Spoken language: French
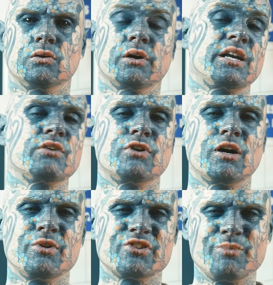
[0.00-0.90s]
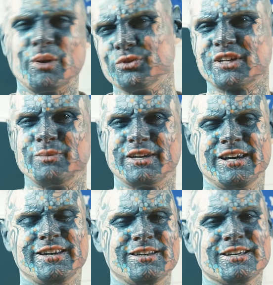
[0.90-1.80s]
rien à voir, mais j'aime bien montrer ma
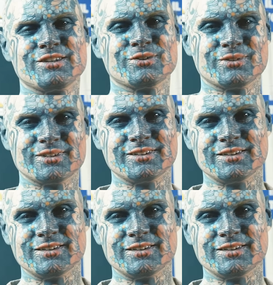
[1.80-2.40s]
qualité de diction. Euh.